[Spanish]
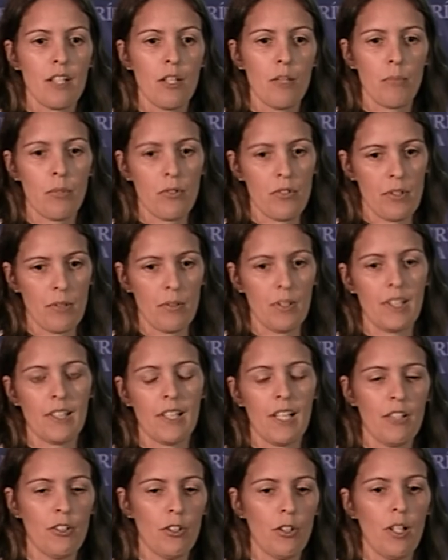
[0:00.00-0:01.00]

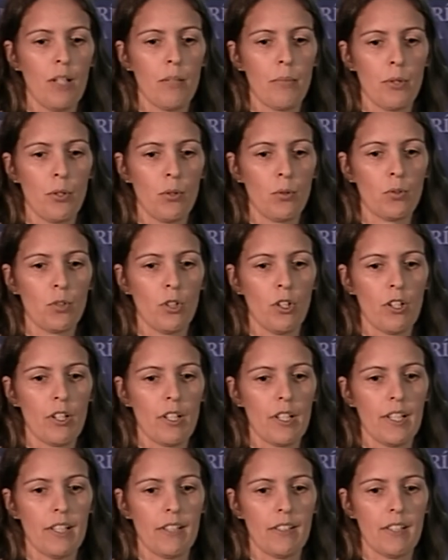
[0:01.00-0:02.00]
posibilitando al productor
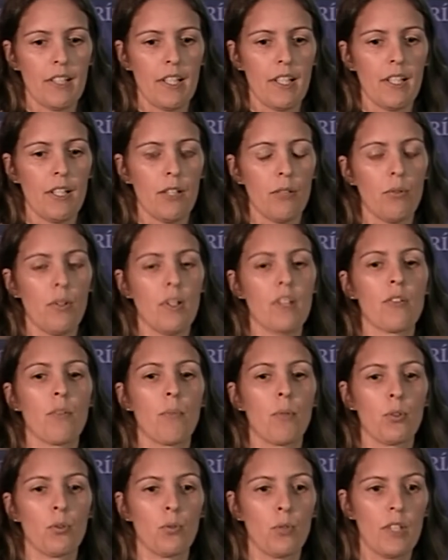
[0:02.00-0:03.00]
este, nuevas
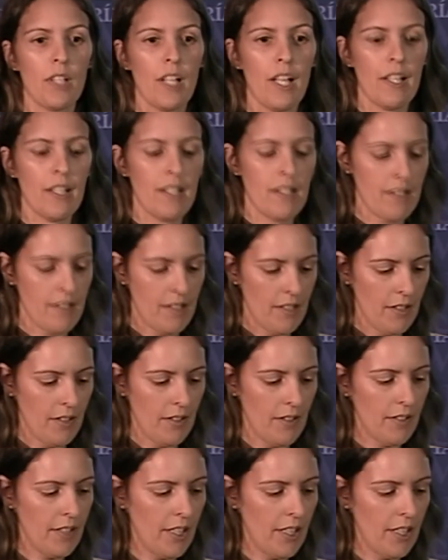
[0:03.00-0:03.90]
oportunidades de